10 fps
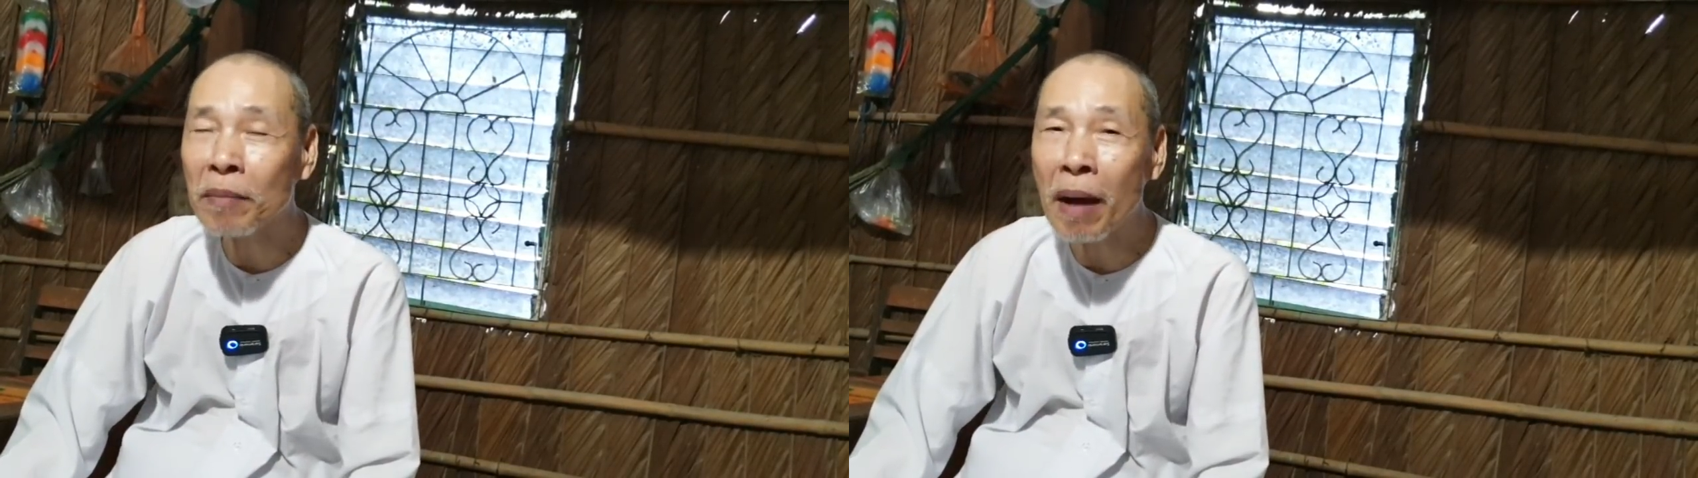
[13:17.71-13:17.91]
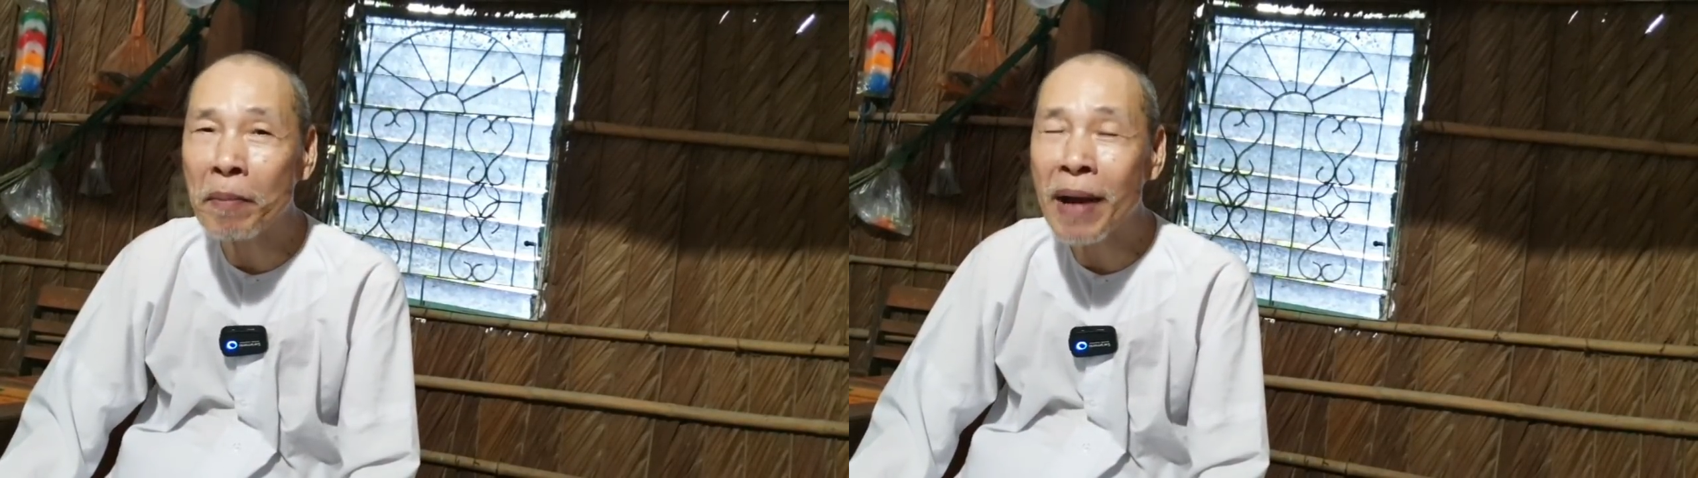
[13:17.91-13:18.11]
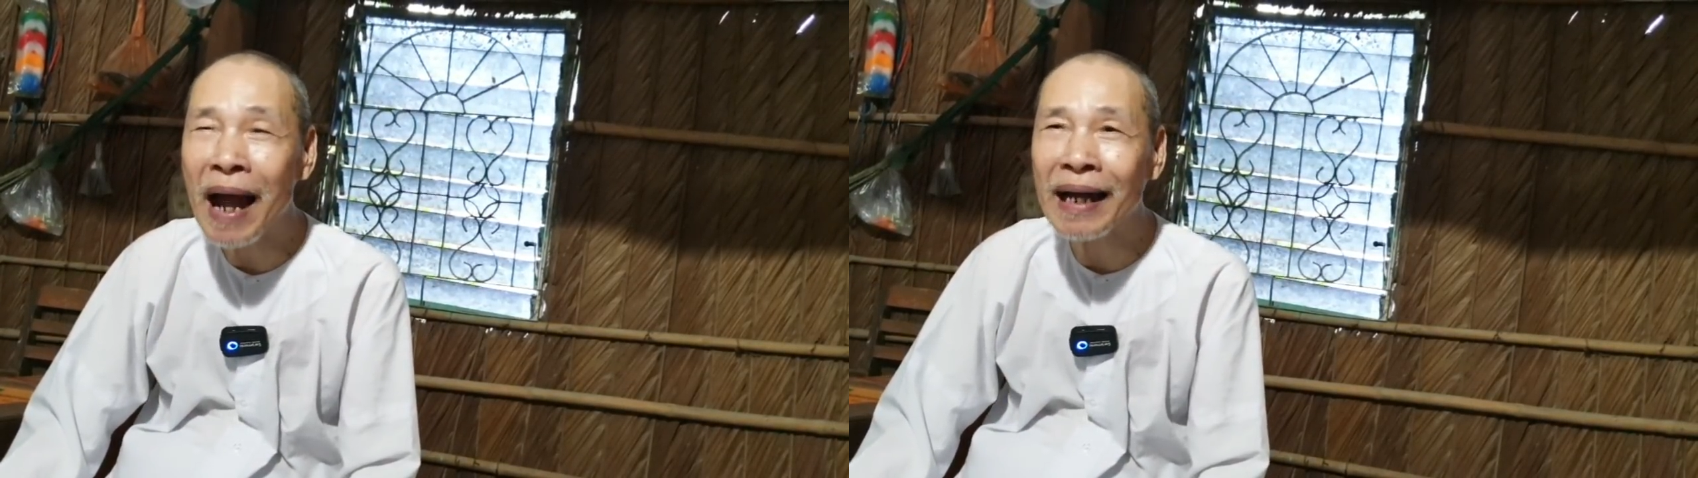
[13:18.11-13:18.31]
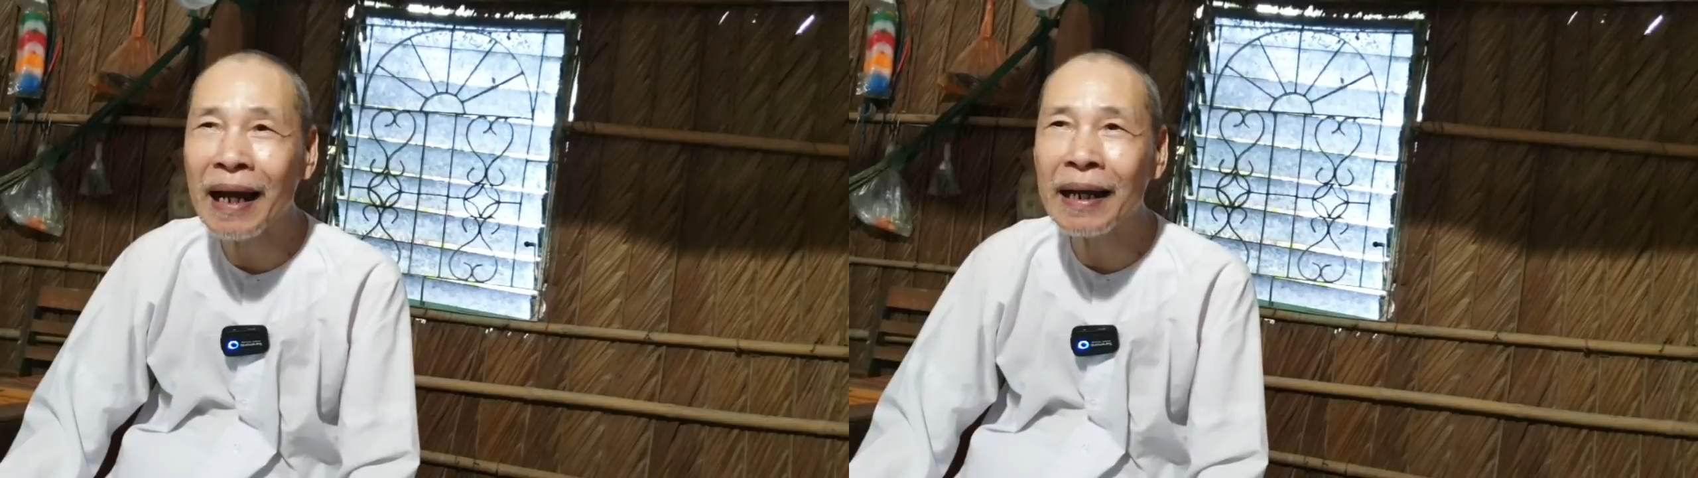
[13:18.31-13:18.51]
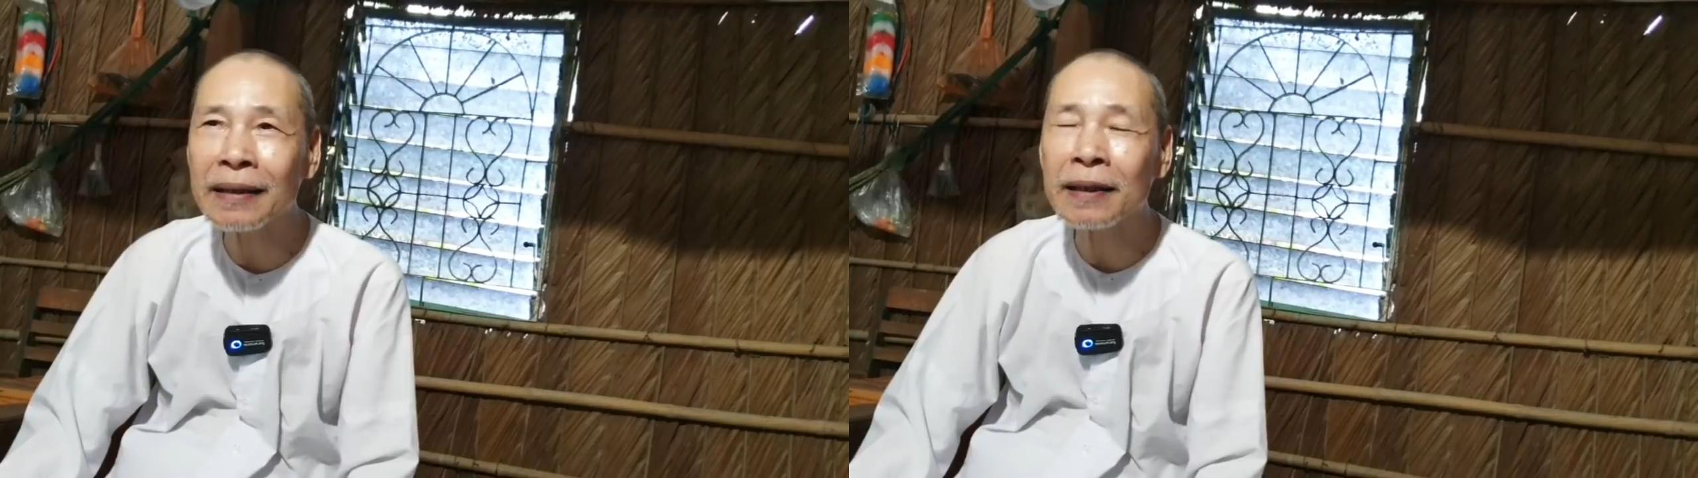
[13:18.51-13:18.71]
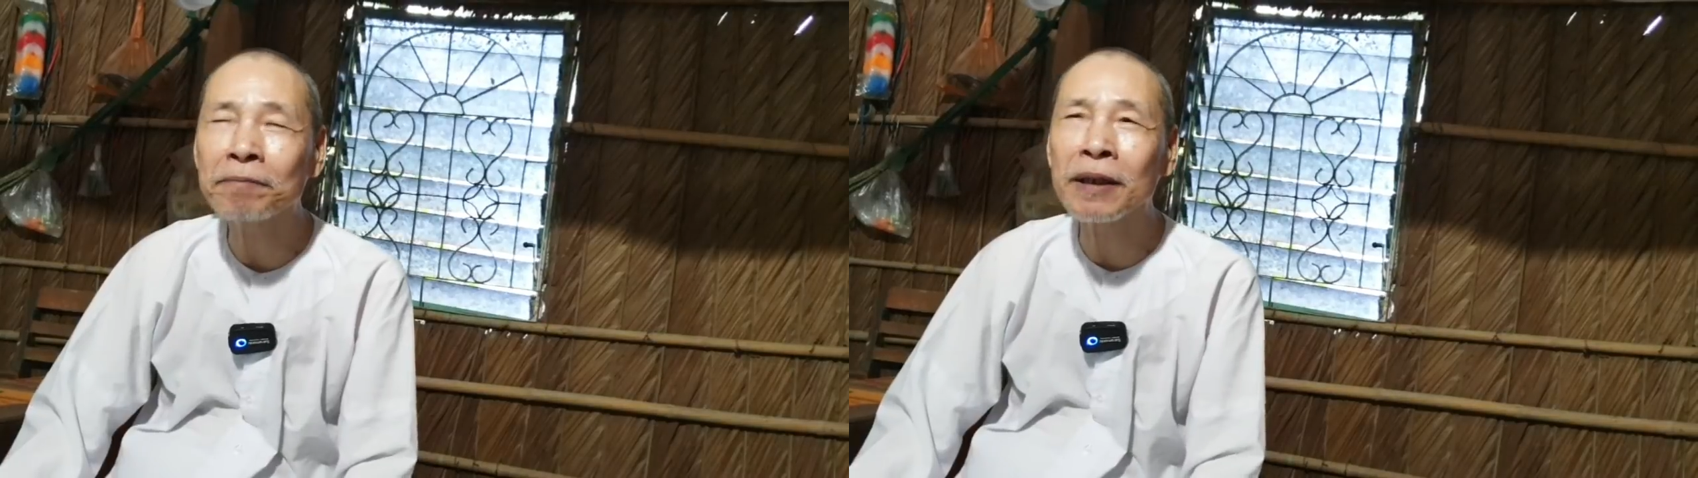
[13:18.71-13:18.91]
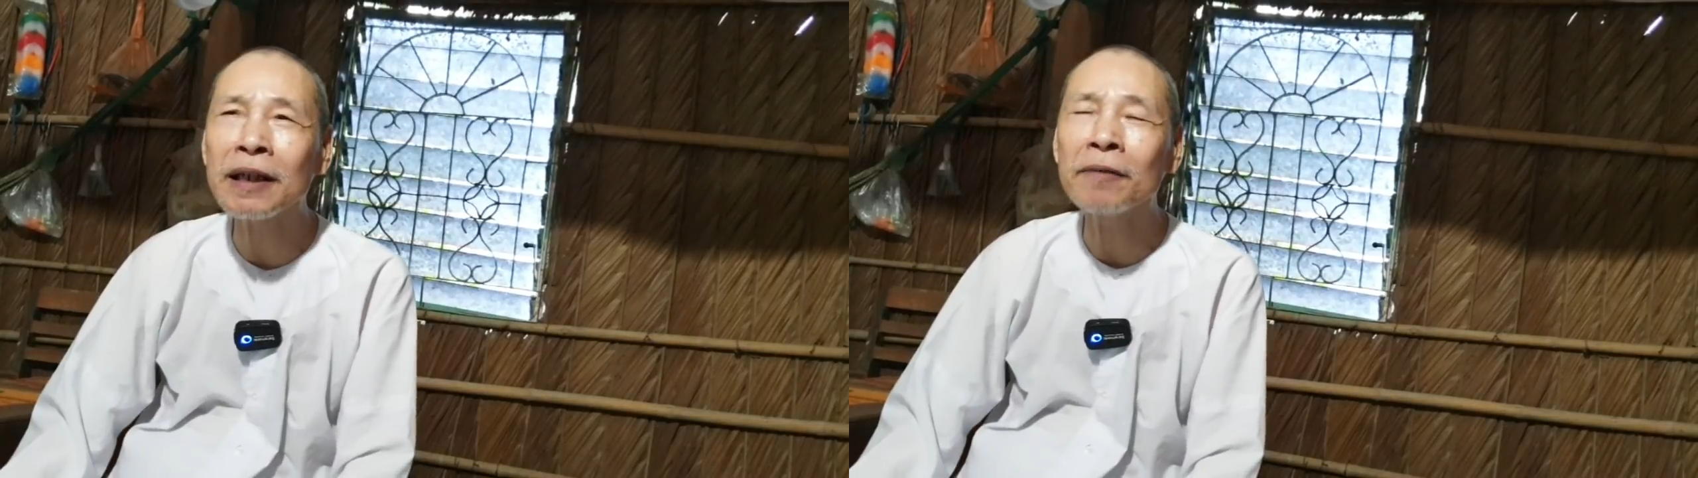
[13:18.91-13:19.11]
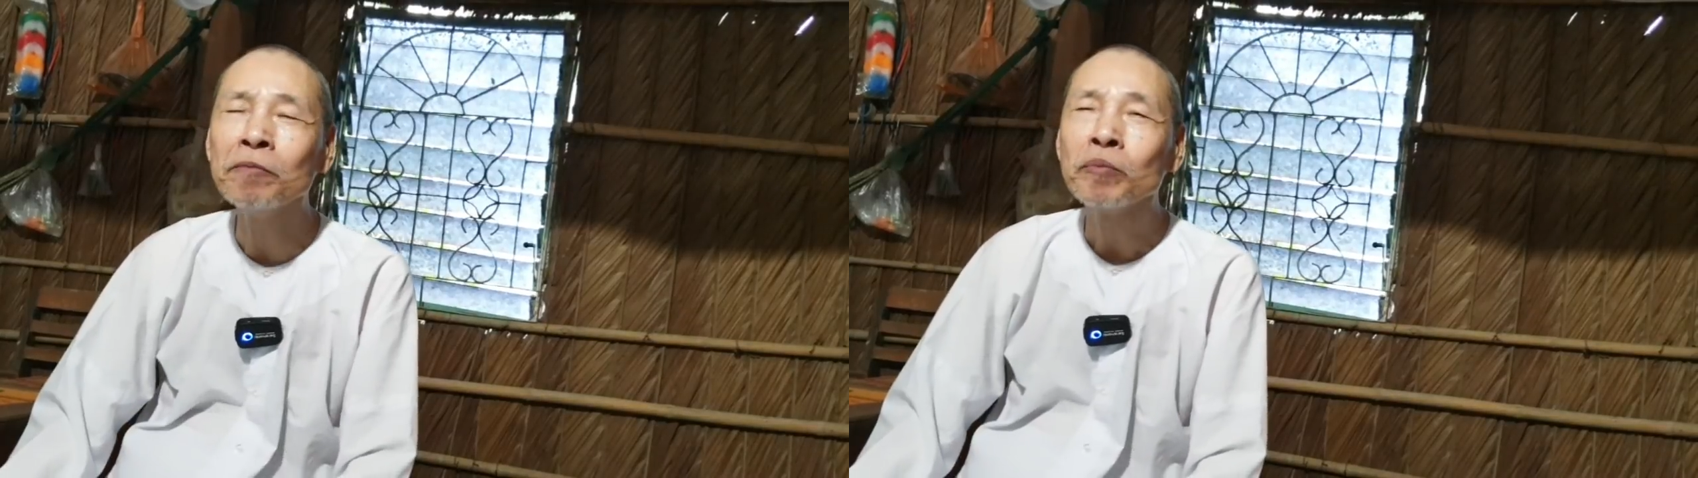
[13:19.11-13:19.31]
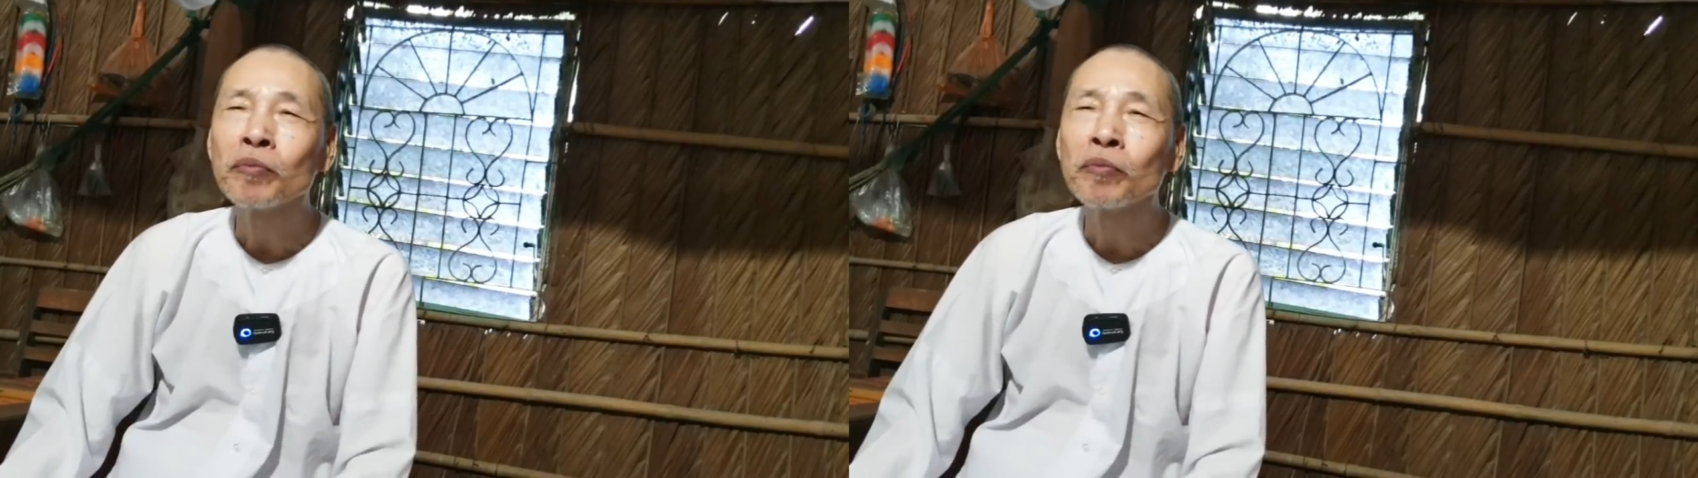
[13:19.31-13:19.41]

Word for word: ba bẩm hạ này thì mình